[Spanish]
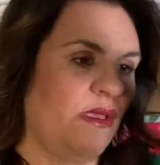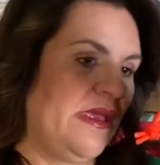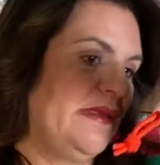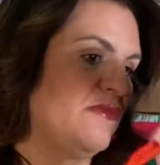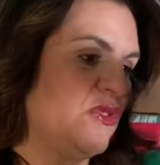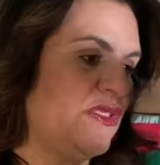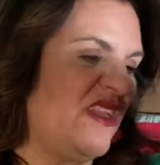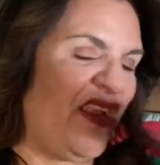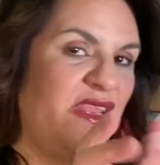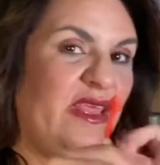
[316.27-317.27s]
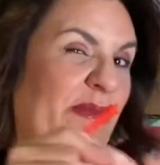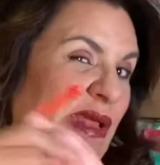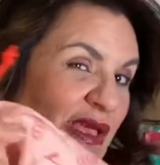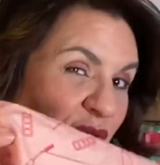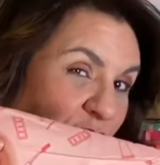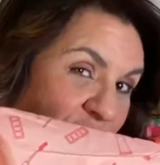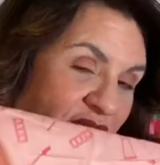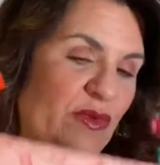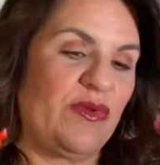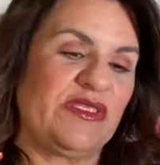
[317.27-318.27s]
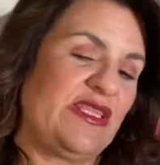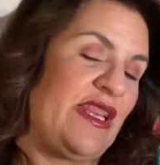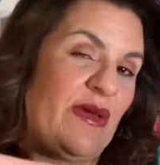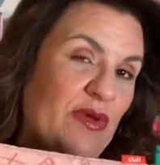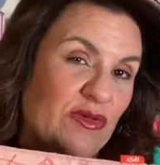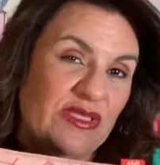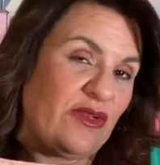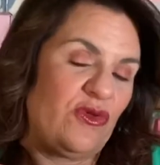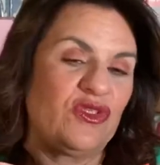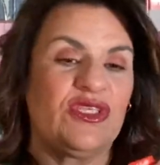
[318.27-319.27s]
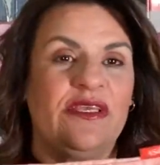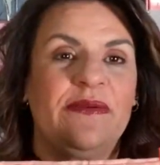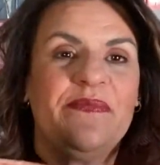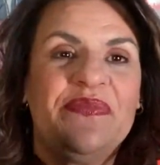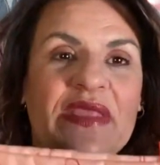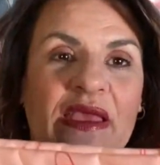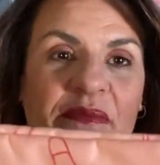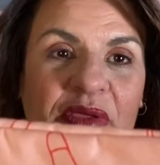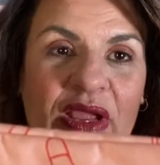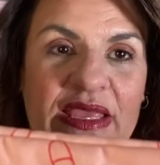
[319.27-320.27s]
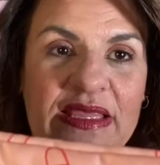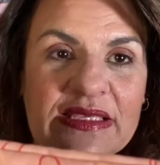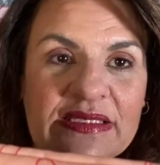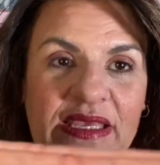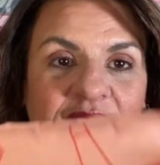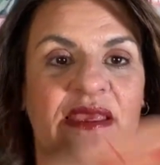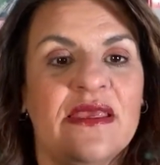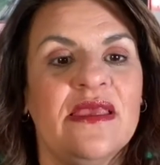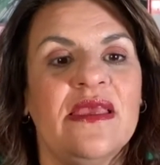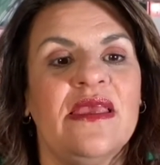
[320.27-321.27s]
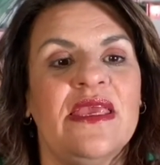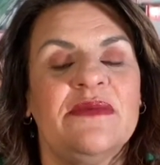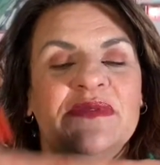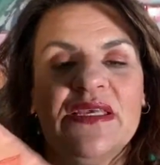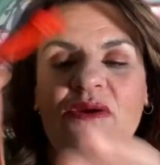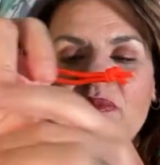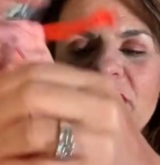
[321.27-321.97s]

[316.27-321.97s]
Entonces, en realidad, para que yo voy a hacer la bolsita, la voy a usar, no sé. Pero ahí dice Ipsy. Ups,